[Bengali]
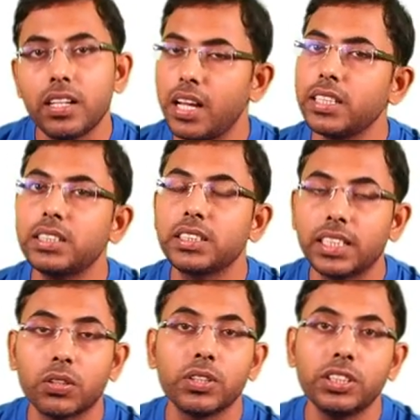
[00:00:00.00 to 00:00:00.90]
লাস্ট
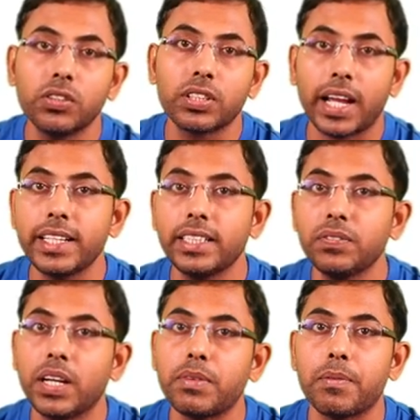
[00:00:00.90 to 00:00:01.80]
যেটা হয়েছিল নাইনটি
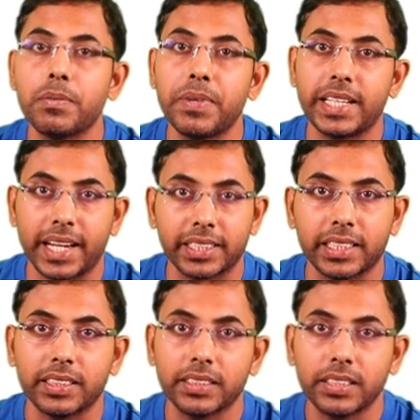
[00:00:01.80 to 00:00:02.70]
ফাইভ অ্যামেন্ডমেন্ট অ্যাক্টে